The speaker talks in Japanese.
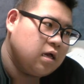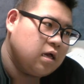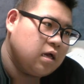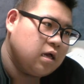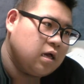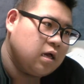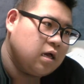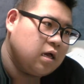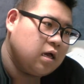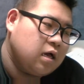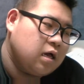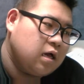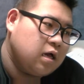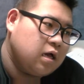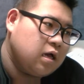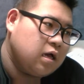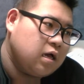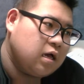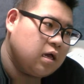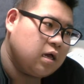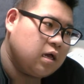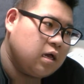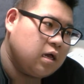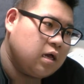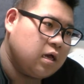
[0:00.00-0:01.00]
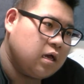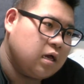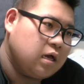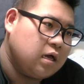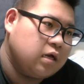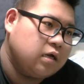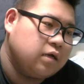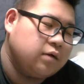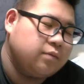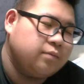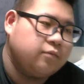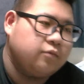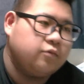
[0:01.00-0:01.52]
ああ
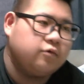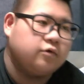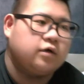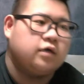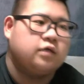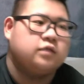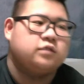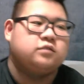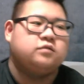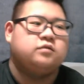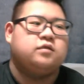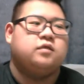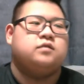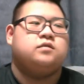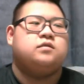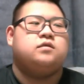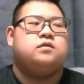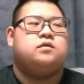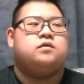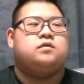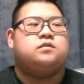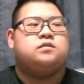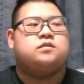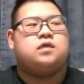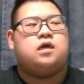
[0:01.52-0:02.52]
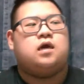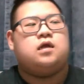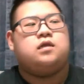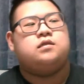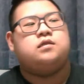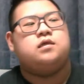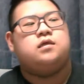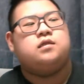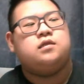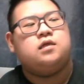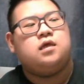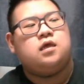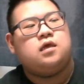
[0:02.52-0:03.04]
もうおかしくなってる疲れ
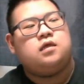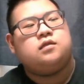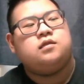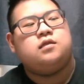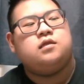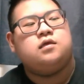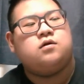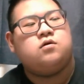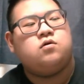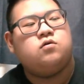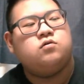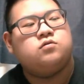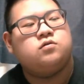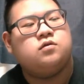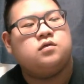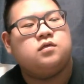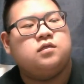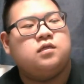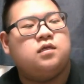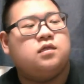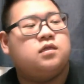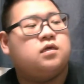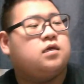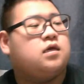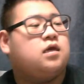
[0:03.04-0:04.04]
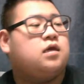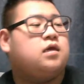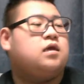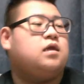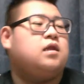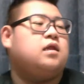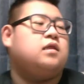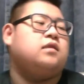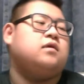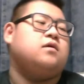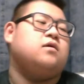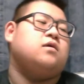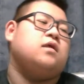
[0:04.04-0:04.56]
たねねこういう時寝なきゃいけ
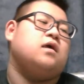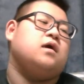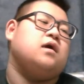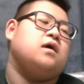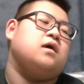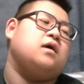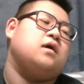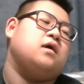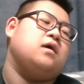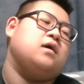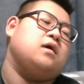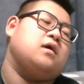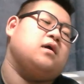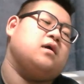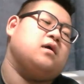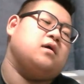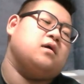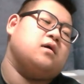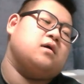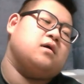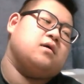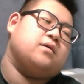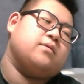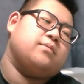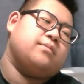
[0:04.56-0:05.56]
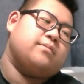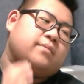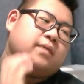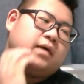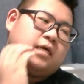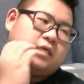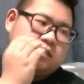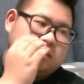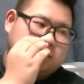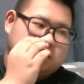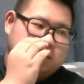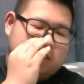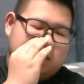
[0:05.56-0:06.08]
ないんだよね
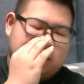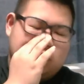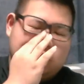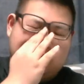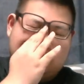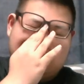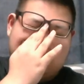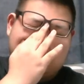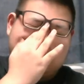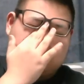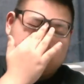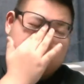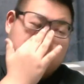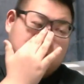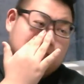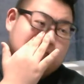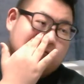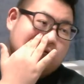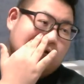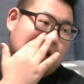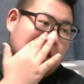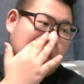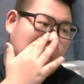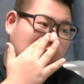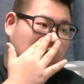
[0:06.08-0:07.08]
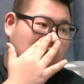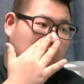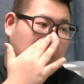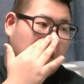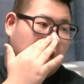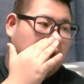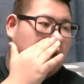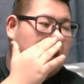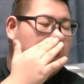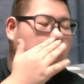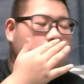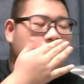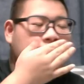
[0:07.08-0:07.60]
マジで寝たくないよ
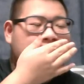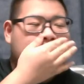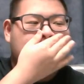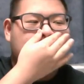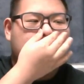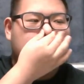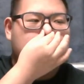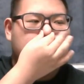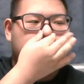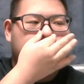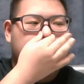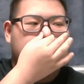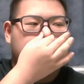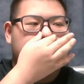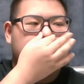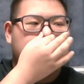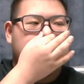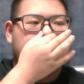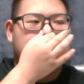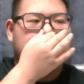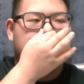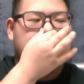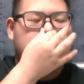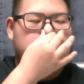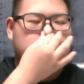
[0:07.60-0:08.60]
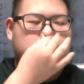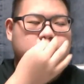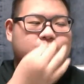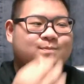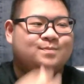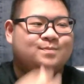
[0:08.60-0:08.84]
ほほほほん